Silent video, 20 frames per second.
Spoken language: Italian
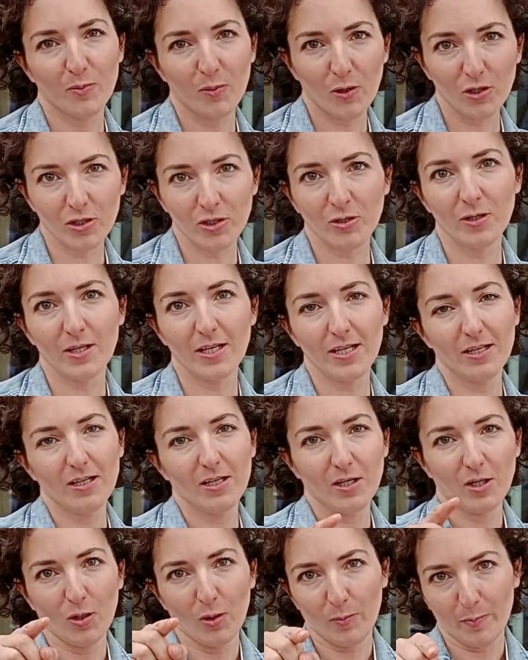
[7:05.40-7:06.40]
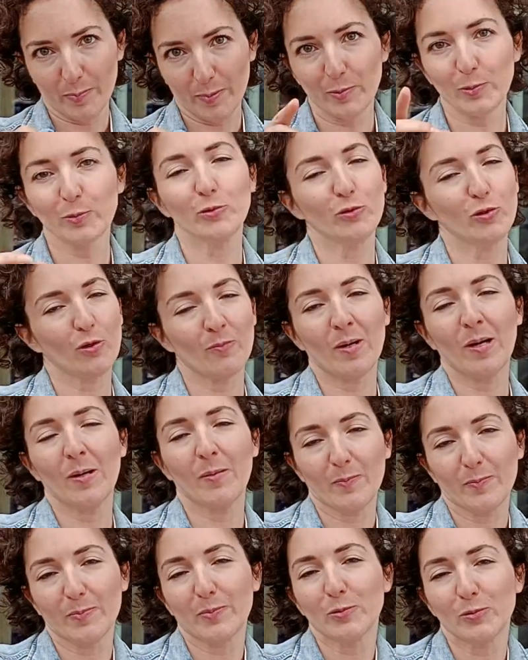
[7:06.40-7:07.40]
buono e punto,
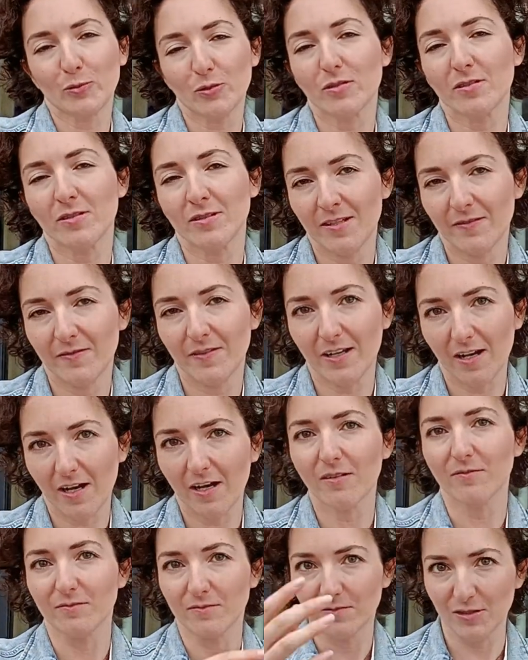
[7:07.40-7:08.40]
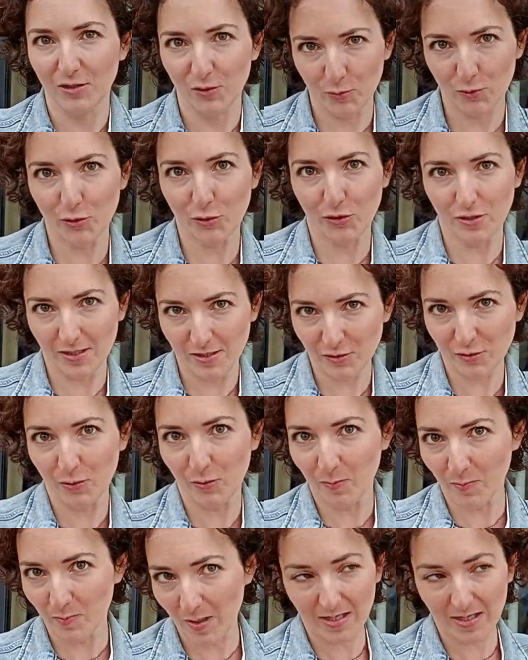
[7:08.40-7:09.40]
ma punto significa in questo senso